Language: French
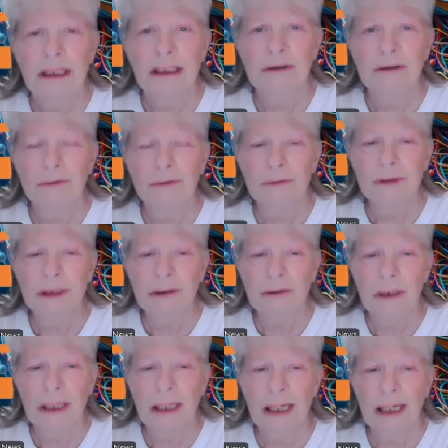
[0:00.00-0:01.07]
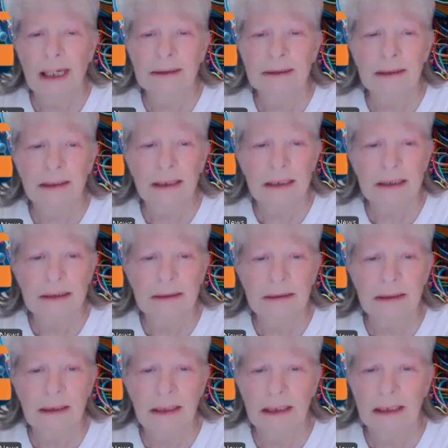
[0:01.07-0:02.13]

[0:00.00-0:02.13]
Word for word: Étant donné que la latéralité